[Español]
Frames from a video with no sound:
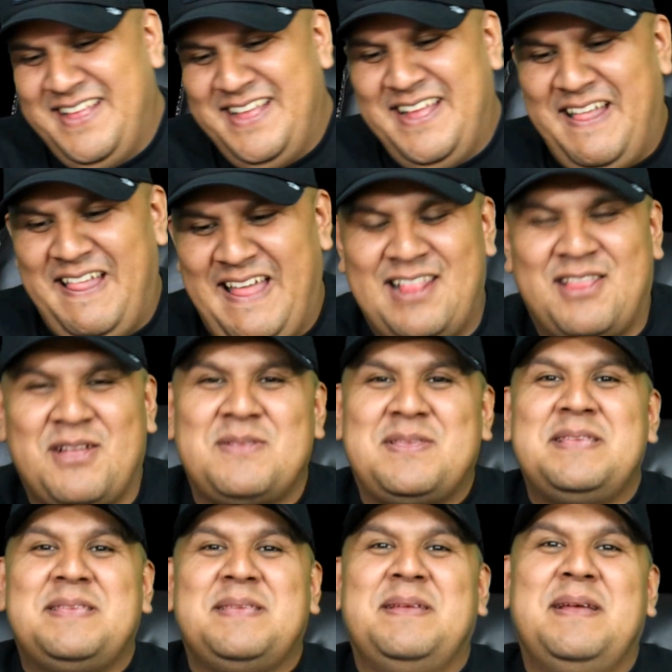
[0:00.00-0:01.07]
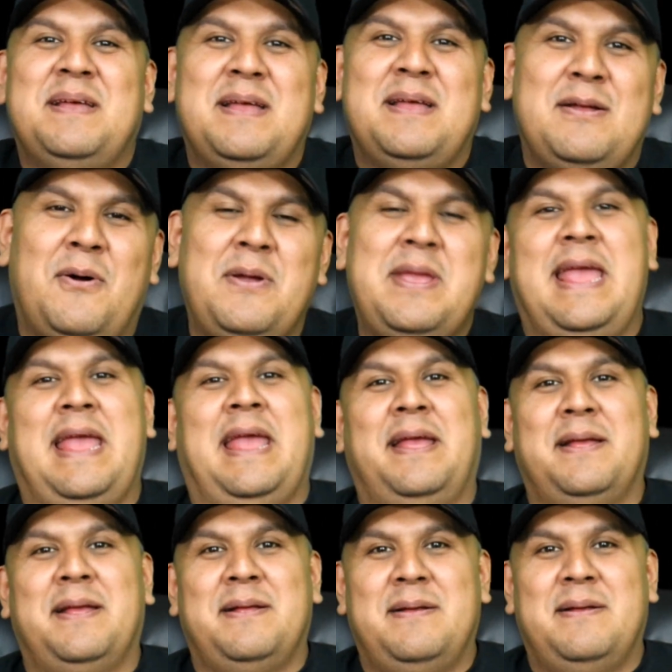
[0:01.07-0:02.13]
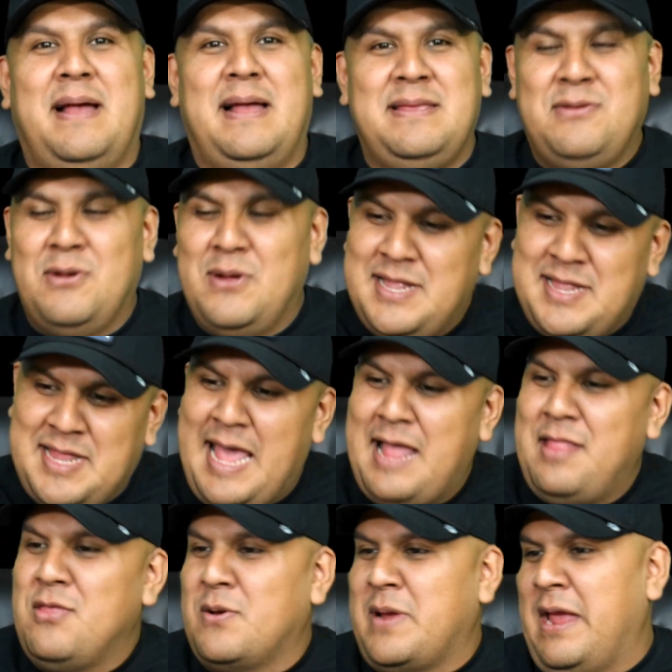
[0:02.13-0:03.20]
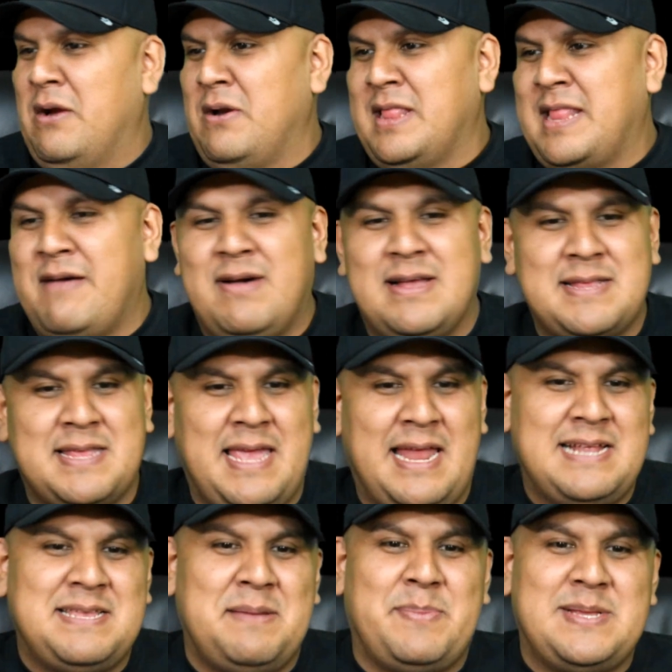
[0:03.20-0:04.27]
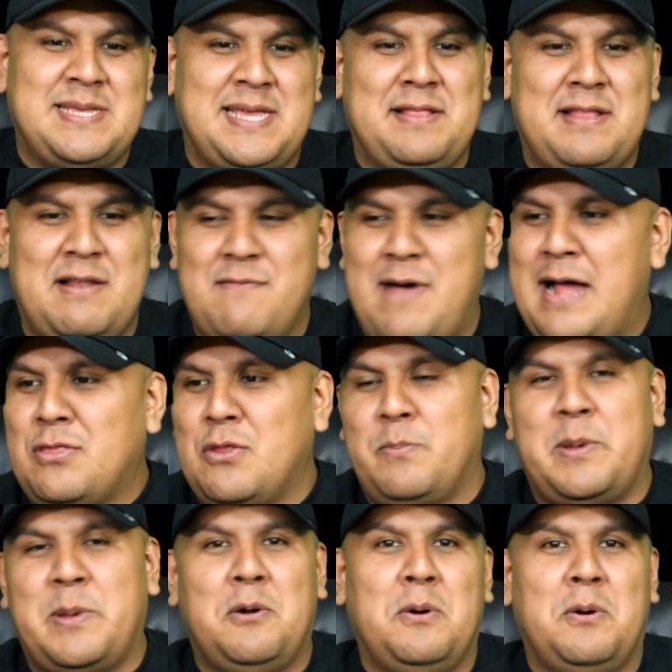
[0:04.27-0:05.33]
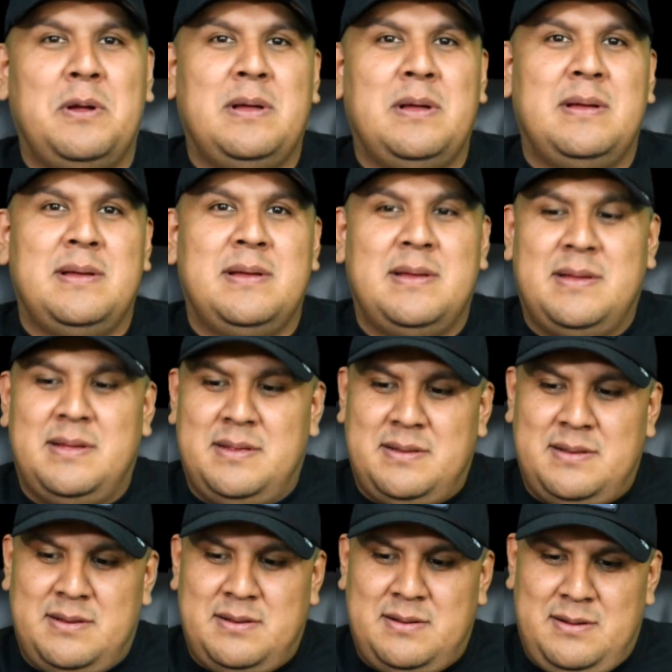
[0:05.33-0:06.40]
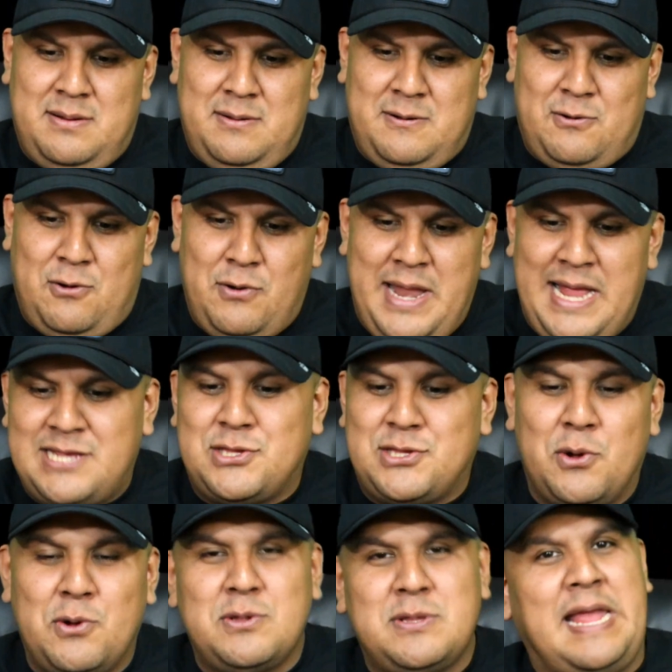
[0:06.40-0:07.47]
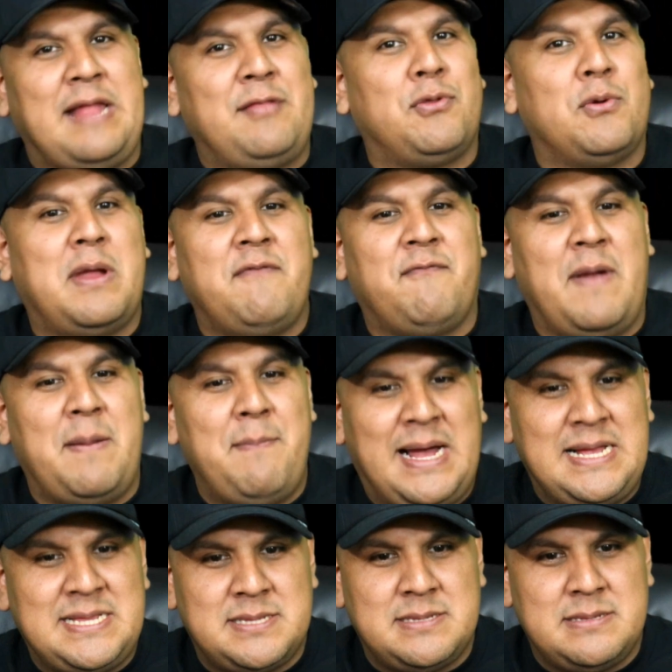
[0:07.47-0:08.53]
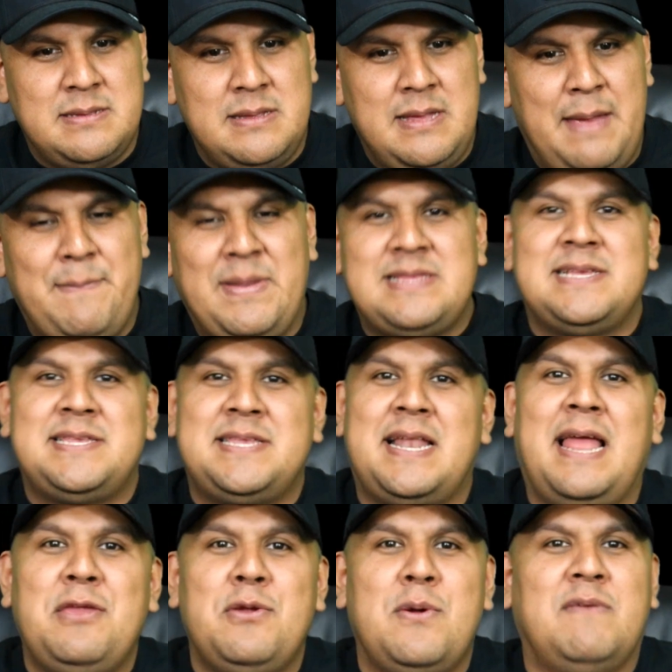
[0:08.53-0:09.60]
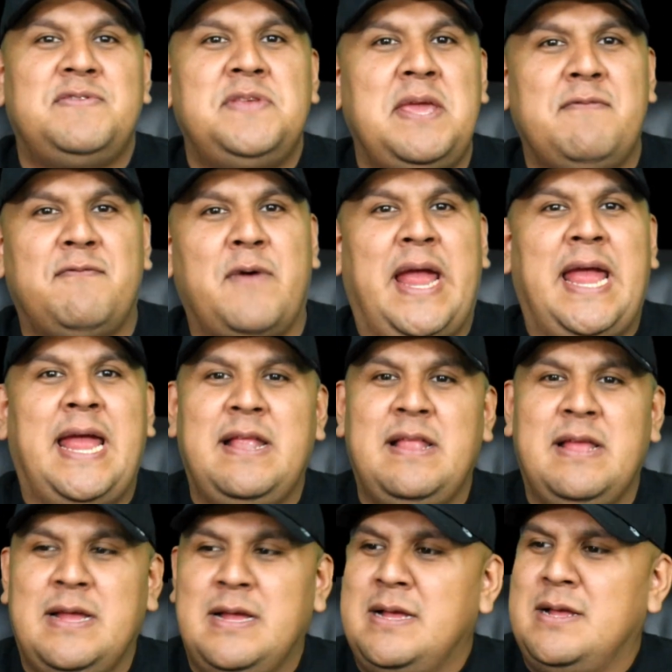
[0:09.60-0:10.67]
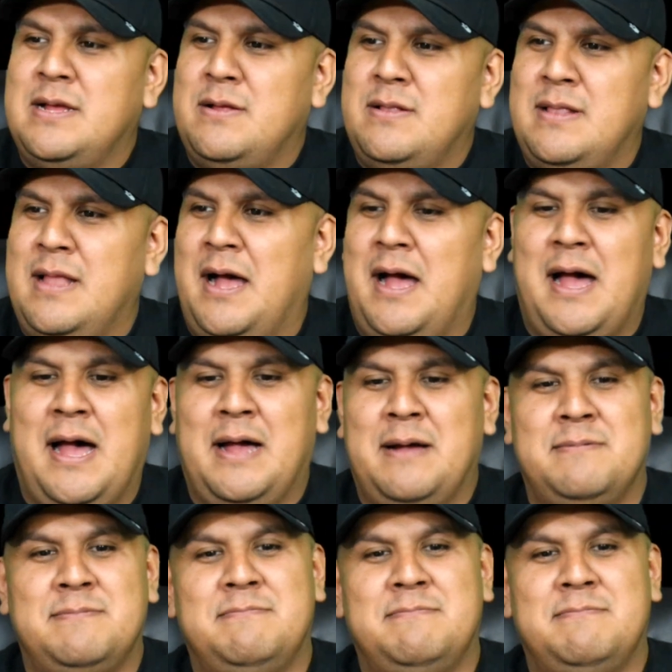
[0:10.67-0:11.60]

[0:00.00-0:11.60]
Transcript: Entonces, oye, yo entiendo que ahorita va, quiere ser presidente el vato, pero con esto siento que fue más, en vez de ser la UFC, fue la